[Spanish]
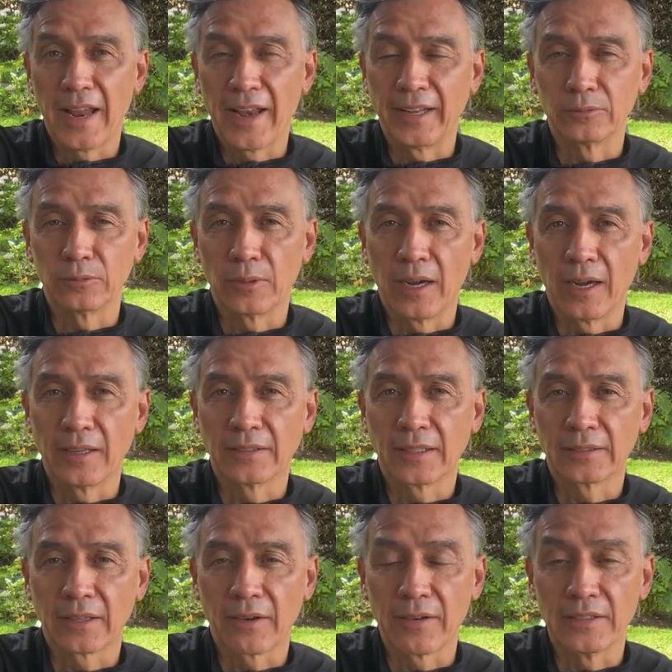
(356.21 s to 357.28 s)
la
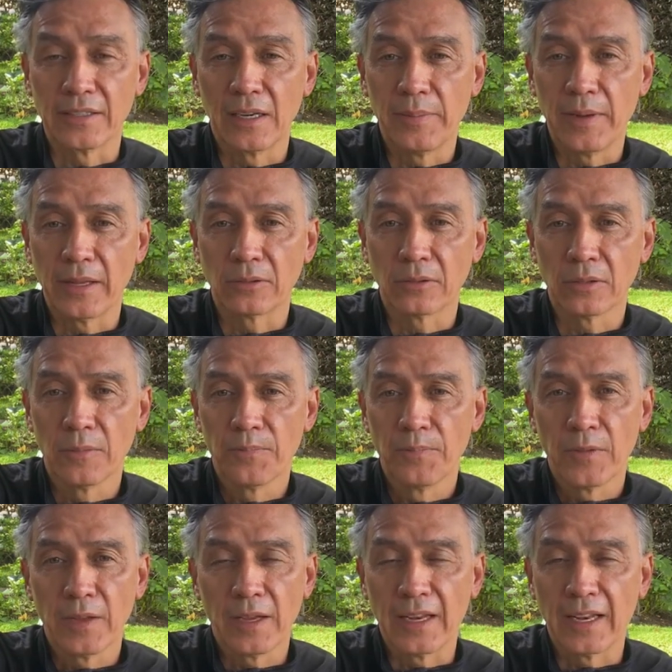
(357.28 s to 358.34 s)
naturaleza a través del viento
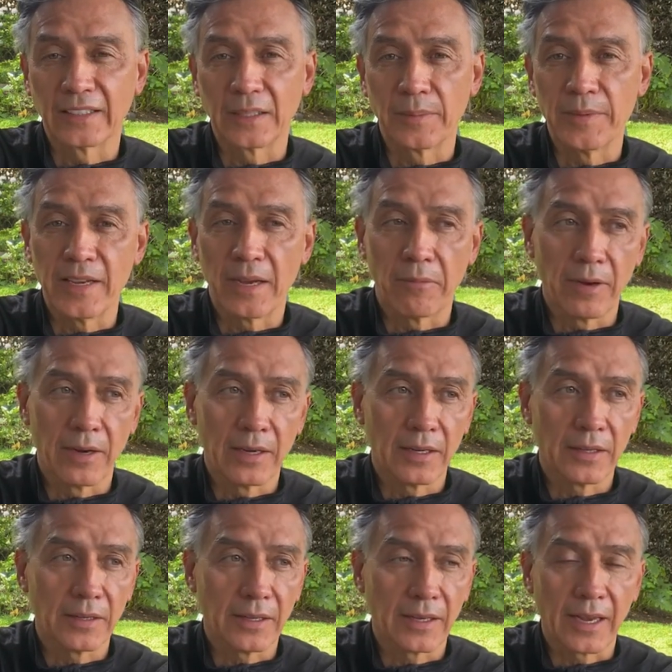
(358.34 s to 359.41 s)
y la semilla
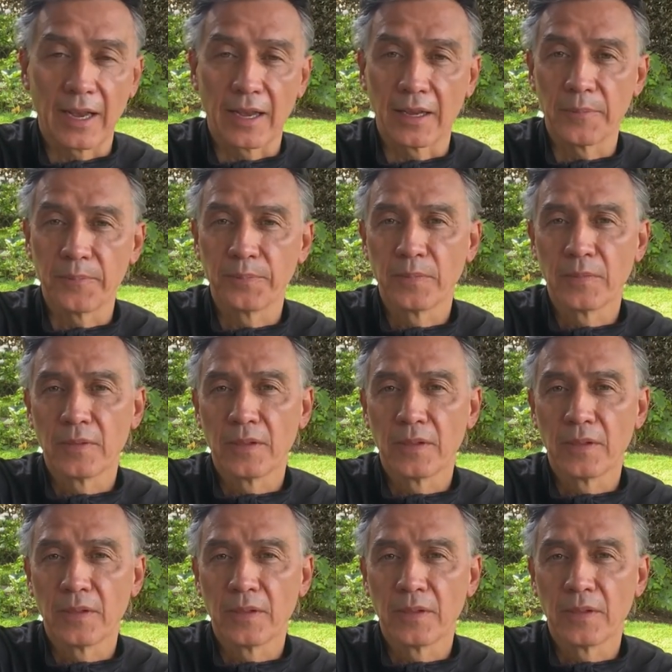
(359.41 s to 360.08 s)
vuele y cae,